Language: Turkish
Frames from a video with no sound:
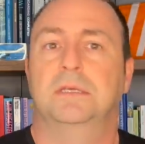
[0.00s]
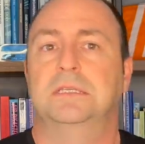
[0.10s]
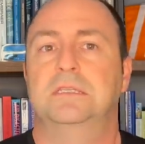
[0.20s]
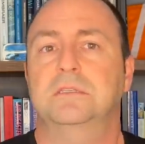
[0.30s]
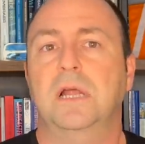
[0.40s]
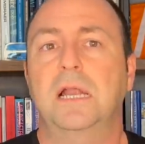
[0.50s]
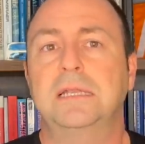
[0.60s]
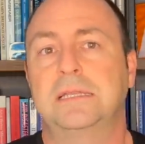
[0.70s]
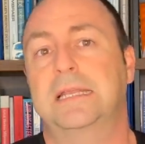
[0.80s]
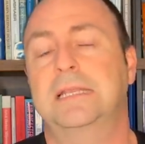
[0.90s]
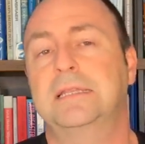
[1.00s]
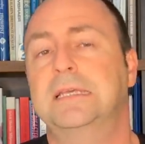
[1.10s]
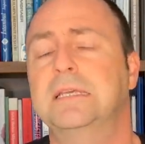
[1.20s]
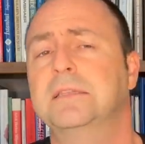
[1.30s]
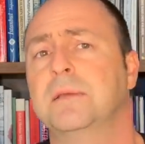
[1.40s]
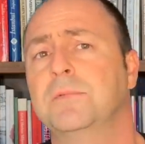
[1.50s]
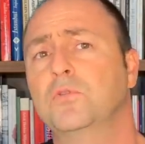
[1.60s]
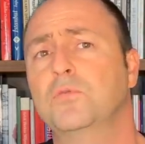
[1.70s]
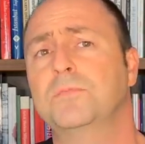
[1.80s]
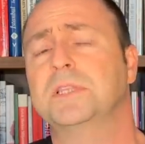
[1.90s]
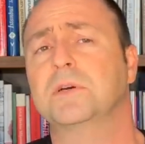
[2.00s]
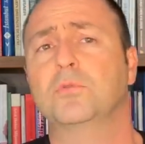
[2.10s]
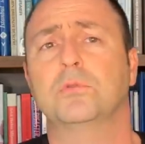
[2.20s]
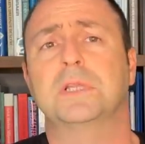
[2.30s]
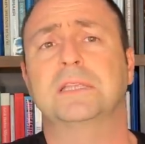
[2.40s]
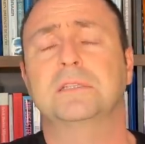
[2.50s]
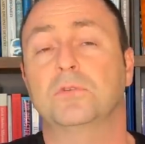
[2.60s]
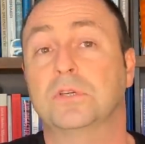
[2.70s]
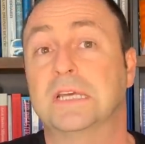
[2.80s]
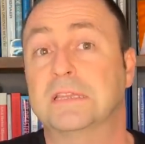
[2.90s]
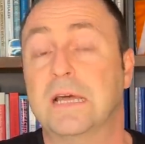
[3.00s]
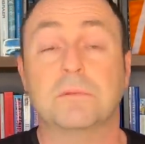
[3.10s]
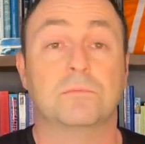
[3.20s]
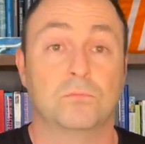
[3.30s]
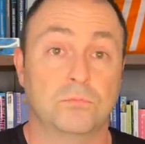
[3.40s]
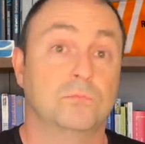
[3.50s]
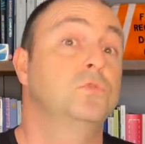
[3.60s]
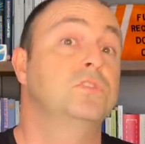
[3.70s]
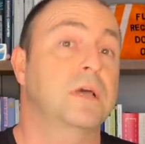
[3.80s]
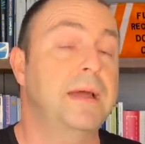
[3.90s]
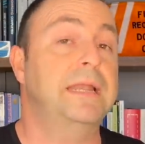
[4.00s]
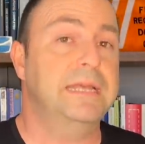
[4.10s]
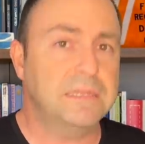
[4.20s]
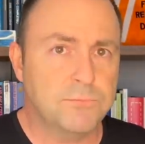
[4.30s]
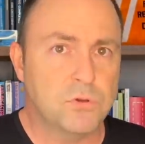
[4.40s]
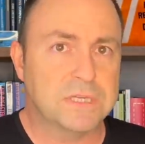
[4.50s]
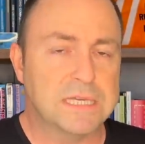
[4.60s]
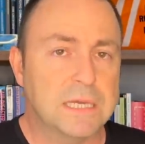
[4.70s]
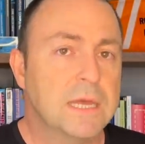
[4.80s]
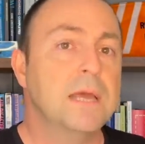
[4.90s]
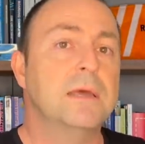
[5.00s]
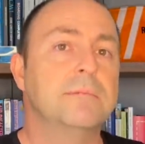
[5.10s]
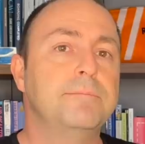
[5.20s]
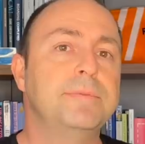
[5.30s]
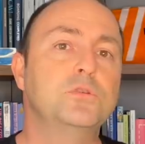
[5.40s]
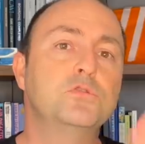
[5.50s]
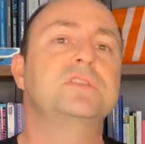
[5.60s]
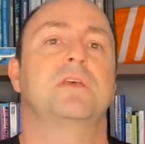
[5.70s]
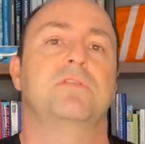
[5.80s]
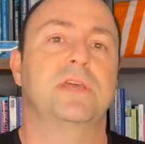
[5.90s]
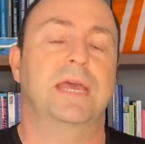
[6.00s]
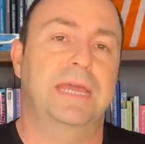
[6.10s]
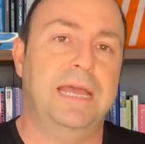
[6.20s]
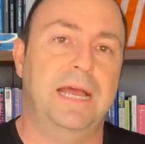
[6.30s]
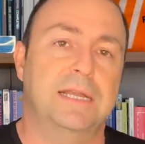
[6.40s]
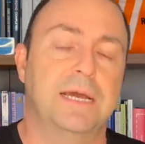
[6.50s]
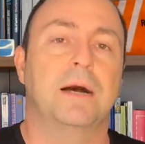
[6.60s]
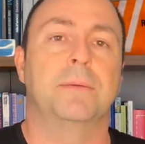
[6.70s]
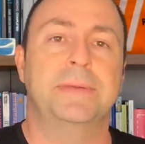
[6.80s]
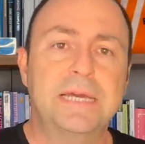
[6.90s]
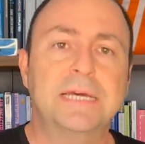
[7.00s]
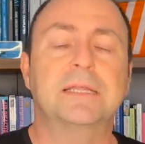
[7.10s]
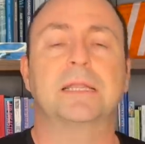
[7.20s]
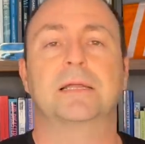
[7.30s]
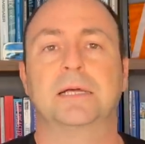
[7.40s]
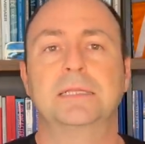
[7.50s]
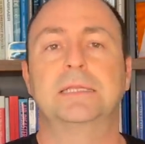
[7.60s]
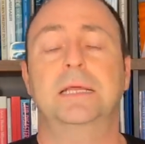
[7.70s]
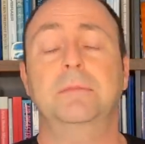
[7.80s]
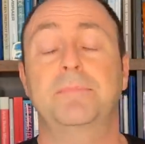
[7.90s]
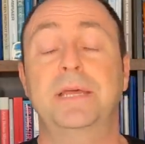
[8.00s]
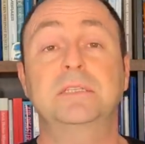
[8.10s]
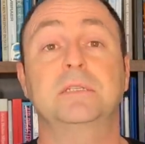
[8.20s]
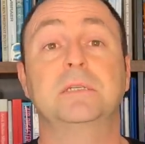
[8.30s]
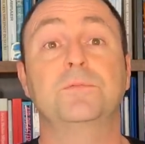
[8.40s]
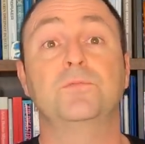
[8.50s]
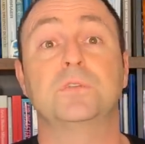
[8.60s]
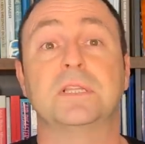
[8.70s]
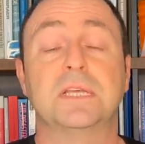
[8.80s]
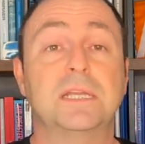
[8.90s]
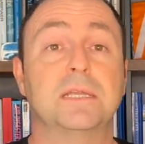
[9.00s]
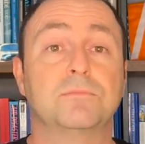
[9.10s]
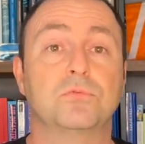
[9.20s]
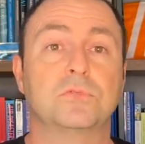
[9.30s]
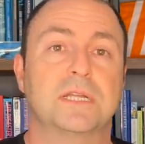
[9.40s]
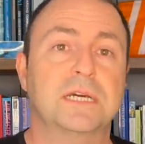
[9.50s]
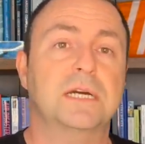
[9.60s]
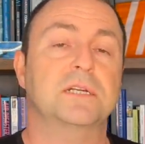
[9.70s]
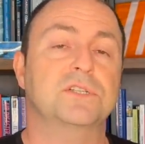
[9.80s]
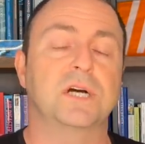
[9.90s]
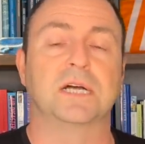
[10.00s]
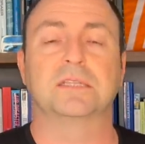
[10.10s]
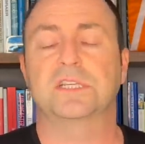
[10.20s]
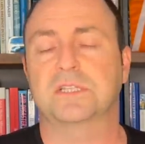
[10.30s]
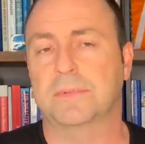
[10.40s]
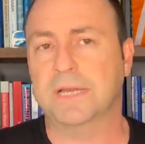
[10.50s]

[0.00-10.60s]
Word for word: İsrail'in elindeki demir kubbede kullandığı roketler muhtemel yetmiyor ki bir üst seviyeye yani Amerika'dan alınan Patriot füzeleriyle bunlara karşı ateşleme